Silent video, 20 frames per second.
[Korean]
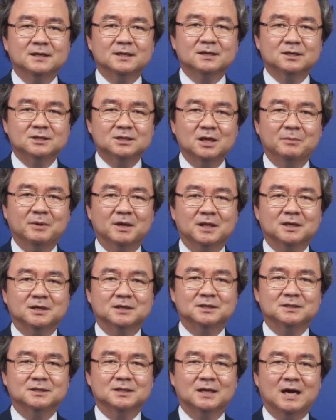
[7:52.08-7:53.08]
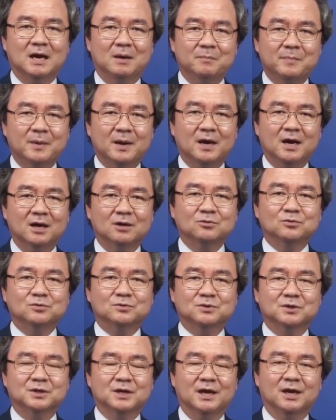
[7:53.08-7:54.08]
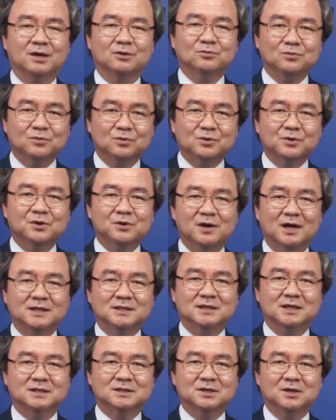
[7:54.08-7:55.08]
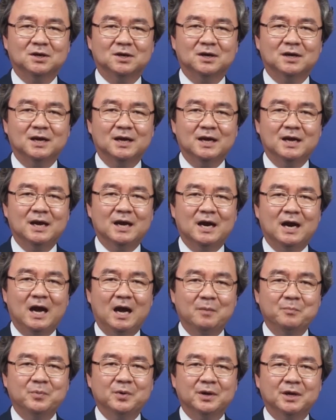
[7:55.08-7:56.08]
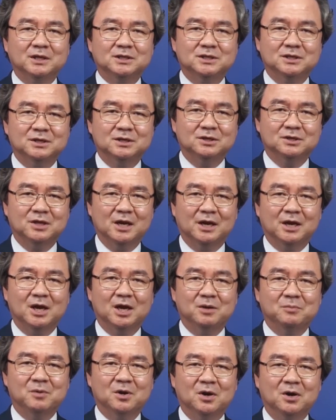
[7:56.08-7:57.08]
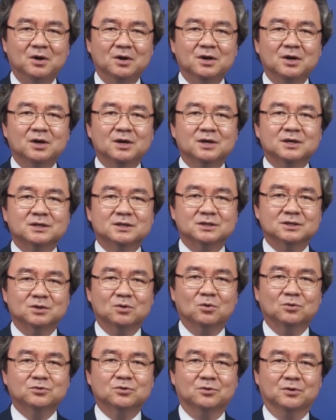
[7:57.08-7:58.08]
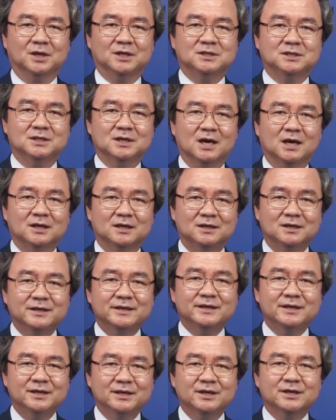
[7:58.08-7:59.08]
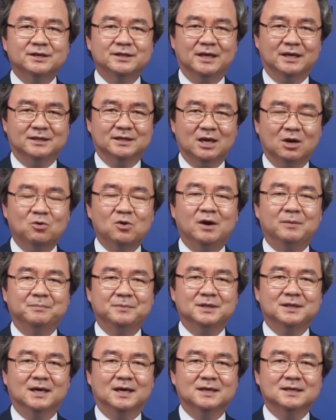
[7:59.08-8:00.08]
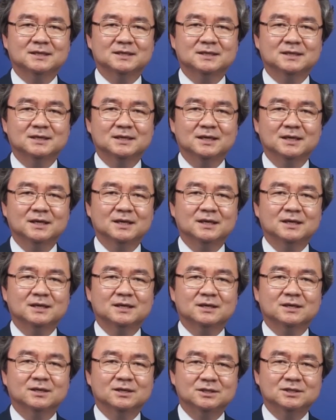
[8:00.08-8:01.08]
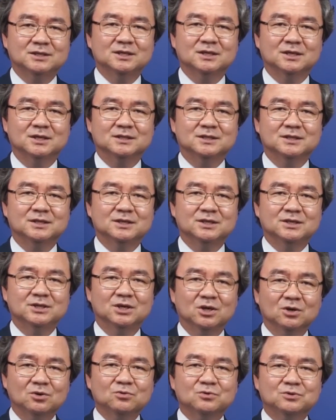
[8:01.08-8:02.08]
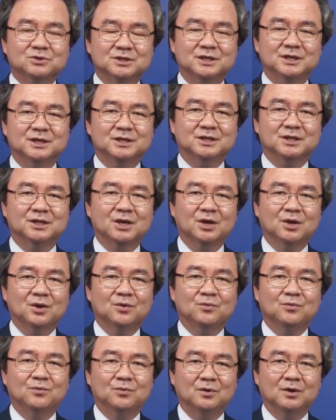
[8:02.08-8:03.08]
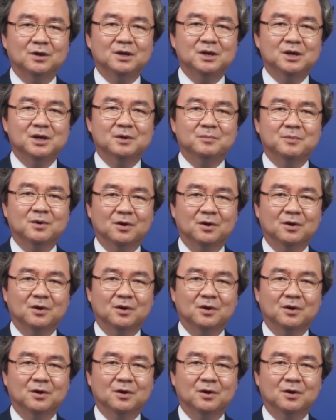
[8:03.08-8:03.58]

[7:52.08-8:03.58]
그때마다 그는 감방 한 구석에 웅크리고 앉아서 한 편의 시를 되뇌이며 그 고통의 시간을 이겨냈다고 합니다. 그 시는 영국 시인 윌리엄